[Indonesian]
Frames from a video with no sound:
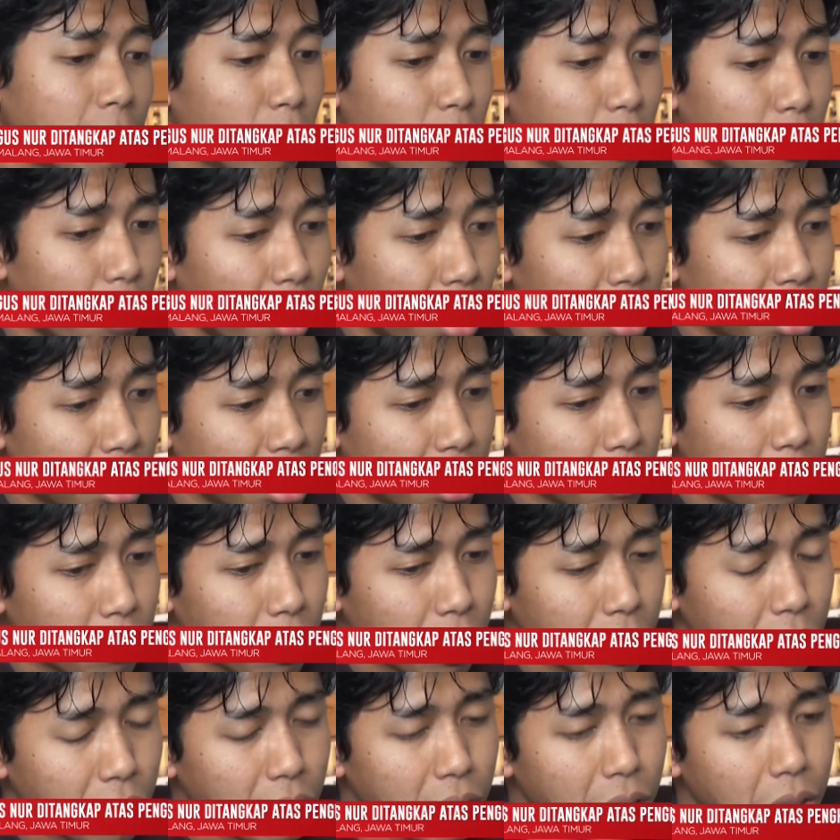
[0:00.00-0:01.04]
yang hampir
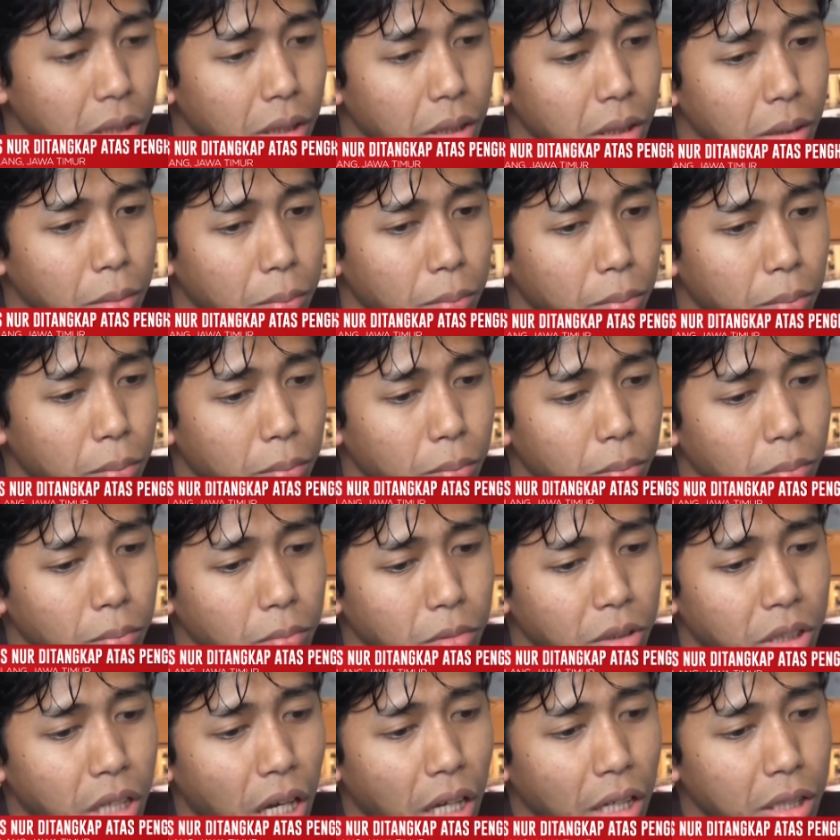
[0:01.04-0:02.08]
serupa pernah tiga
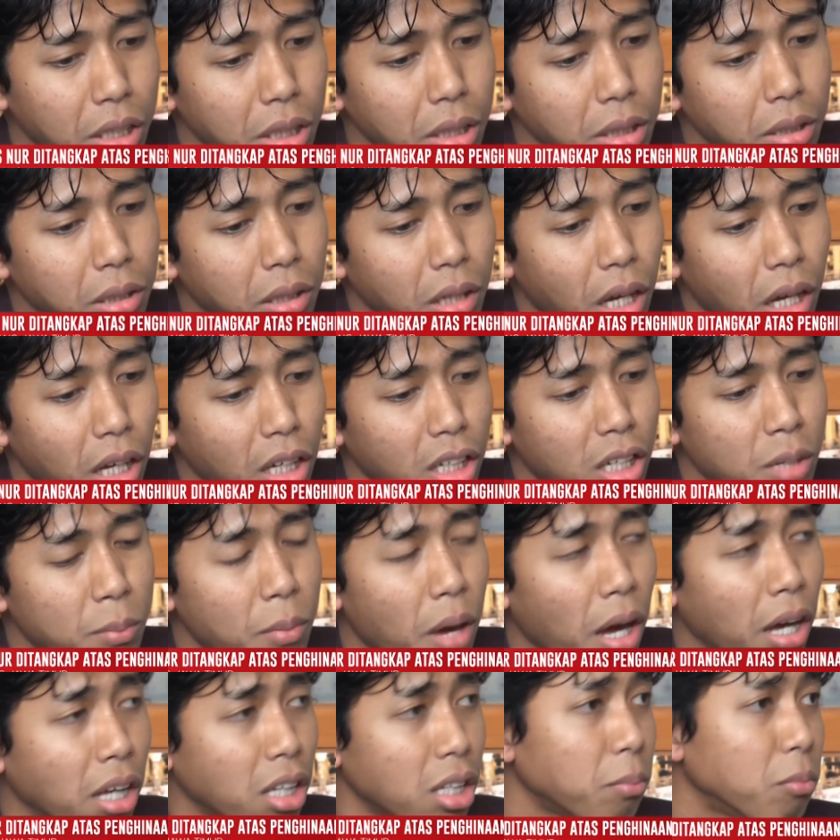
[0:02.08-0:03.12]
kali dilaporkan.
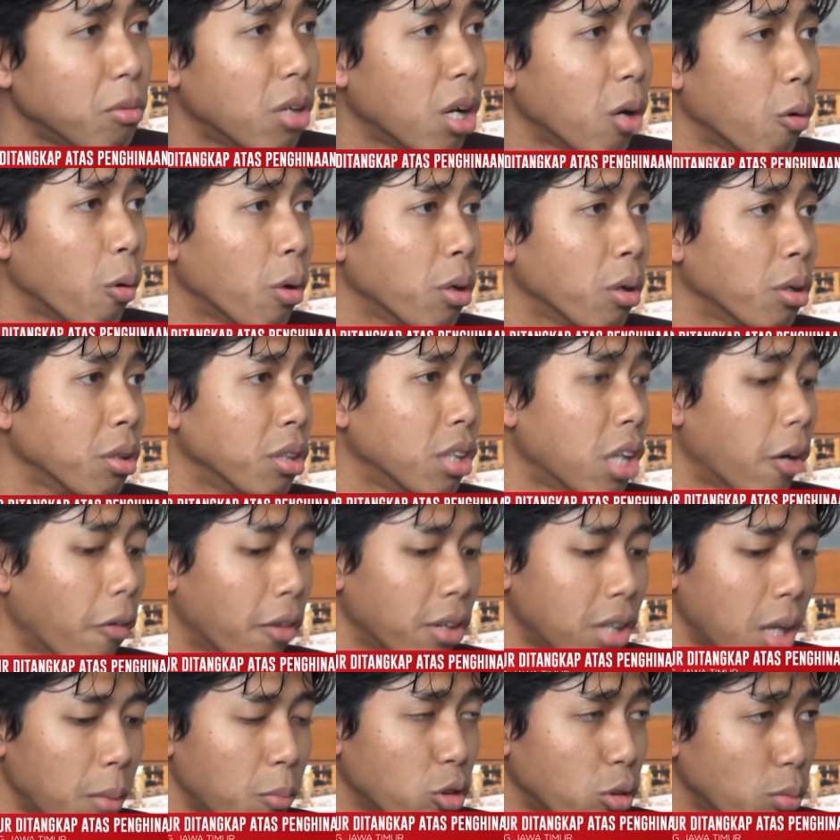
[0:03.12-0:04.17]
Namun pelaporan berujung
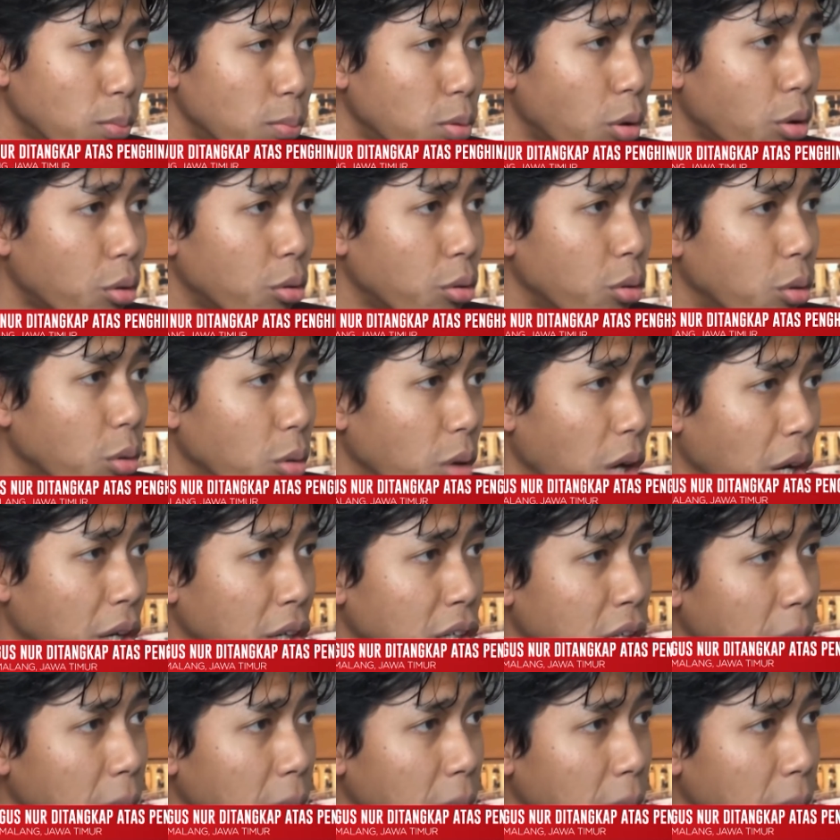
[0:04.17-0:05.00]
penangkapan ini baru terjadi